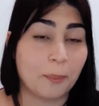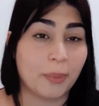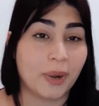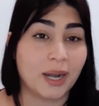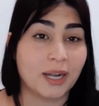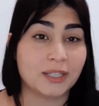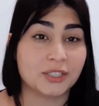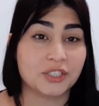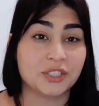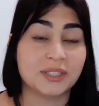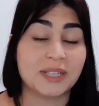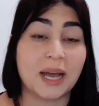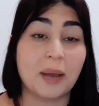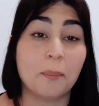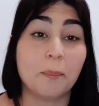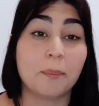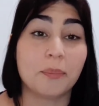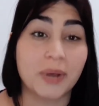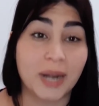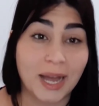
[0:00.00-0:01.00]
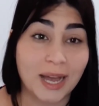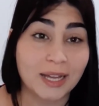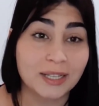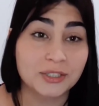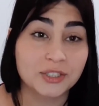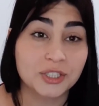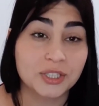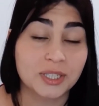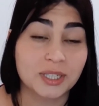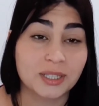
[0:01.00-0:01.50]
parte da
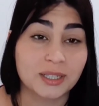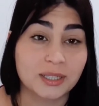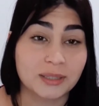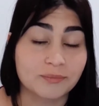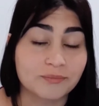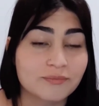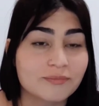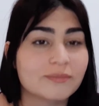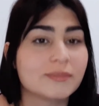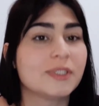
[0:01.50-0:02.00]
prática,